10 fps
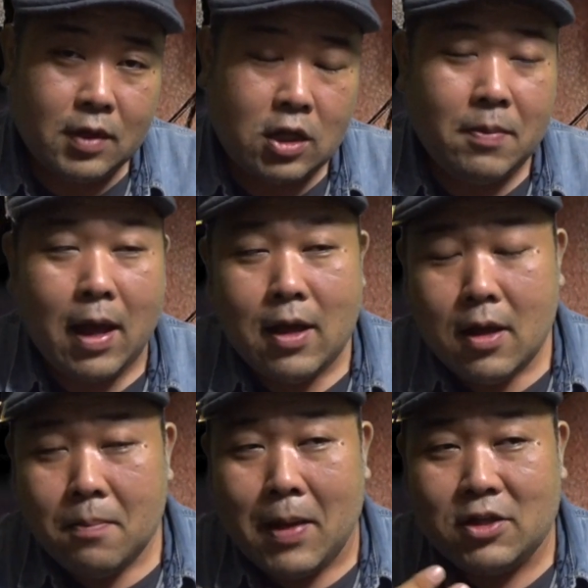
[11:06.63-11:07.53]
例えば
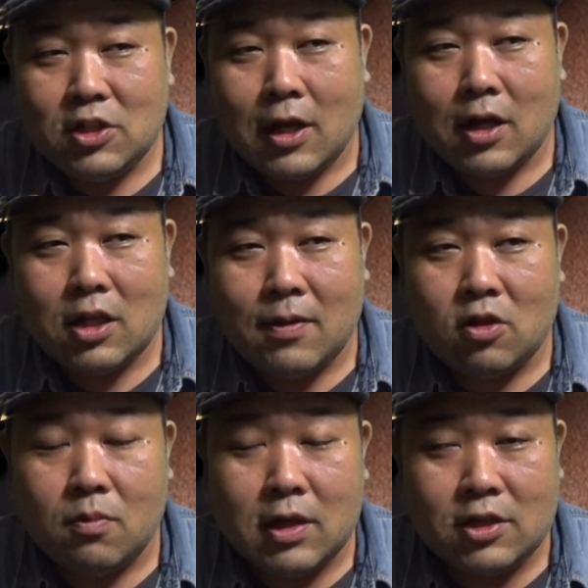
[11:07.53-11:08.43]
街中では
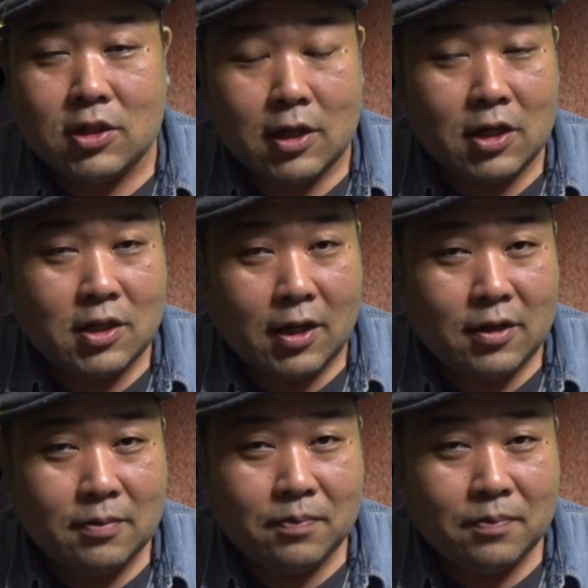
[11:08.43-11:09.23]
友達ができたり、